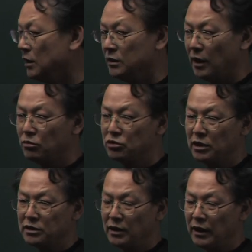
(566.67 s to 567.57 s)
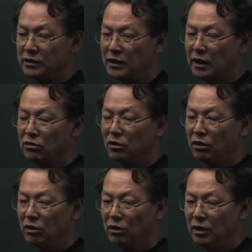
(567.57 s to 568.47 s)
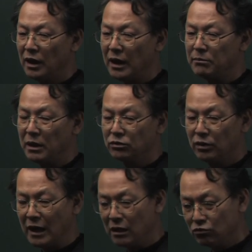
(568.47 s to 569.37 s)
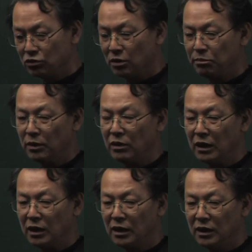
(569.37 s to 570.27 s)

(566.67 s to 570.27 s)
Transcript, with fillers: 대북 제재를 해제하고 한반도의 항구적인 평화,